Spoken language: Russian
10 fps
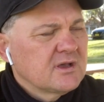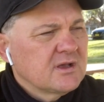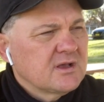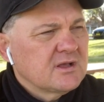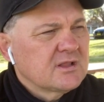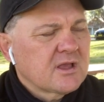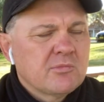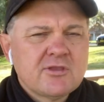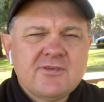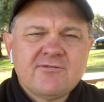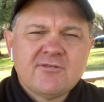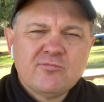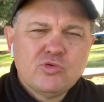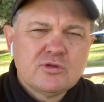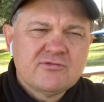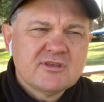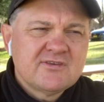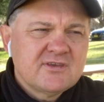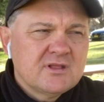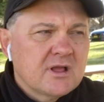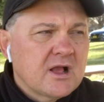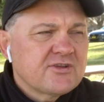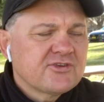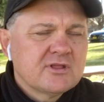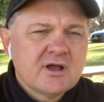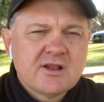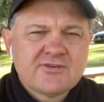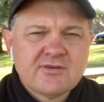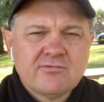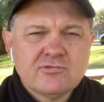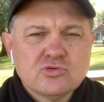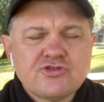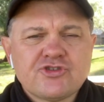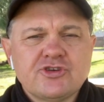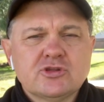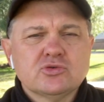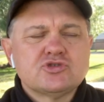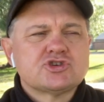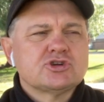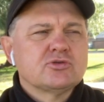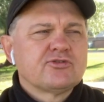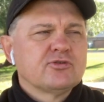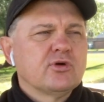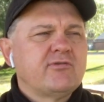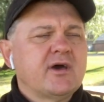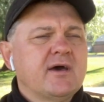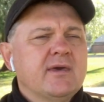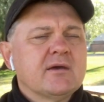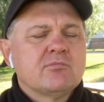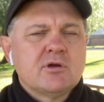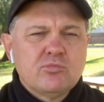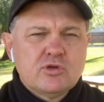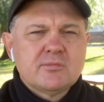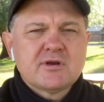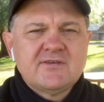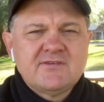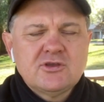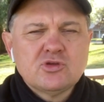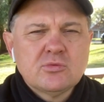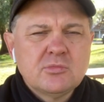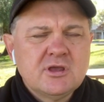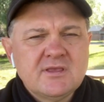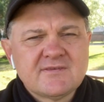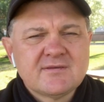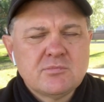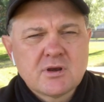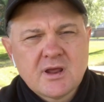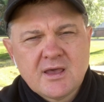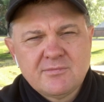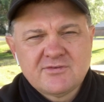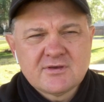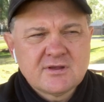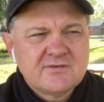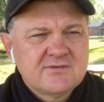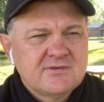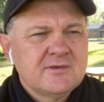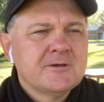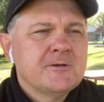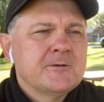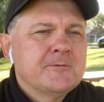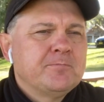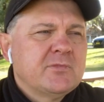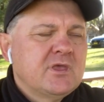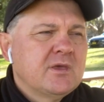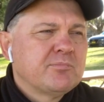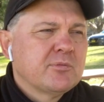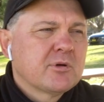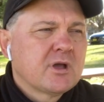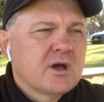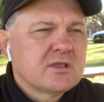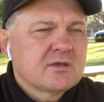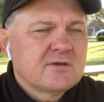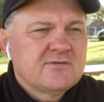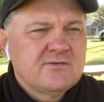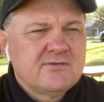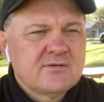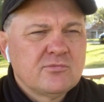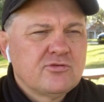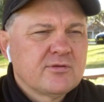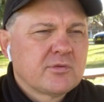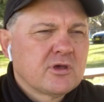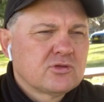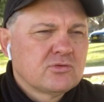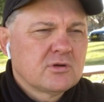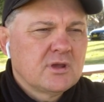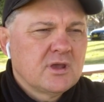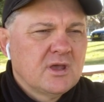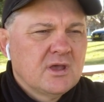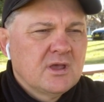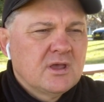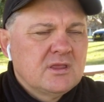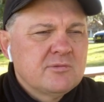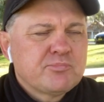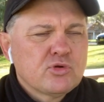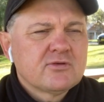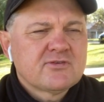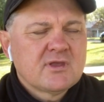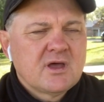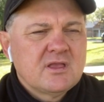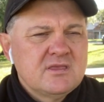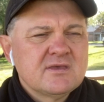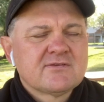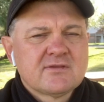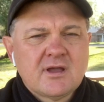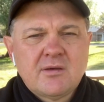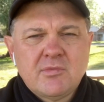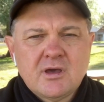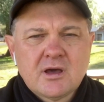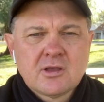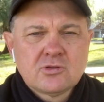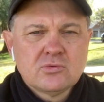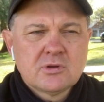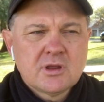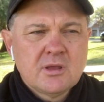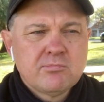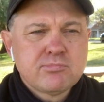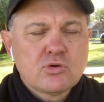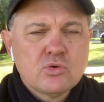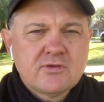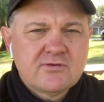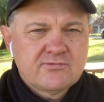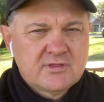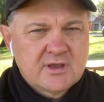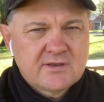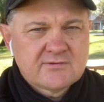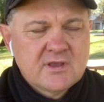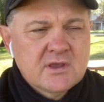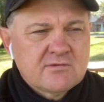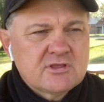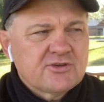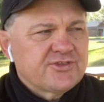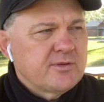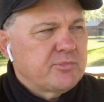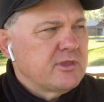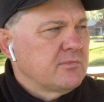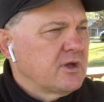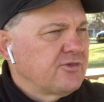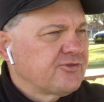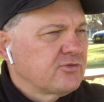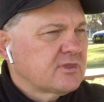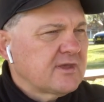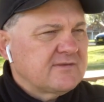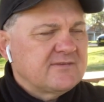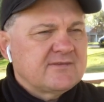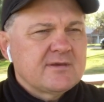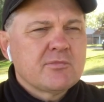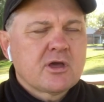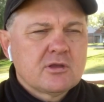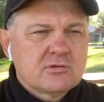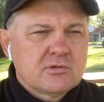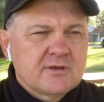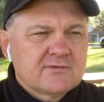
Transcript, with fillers: а, Локомотив их будет выносить дальше и дальше в лучшие и лучшие условия. Мы будем расти, но мы не собираемся расти и помогать расти тем людям, которые не просто не с нами, а которые против нас. Вы должны понимать, что та система, которая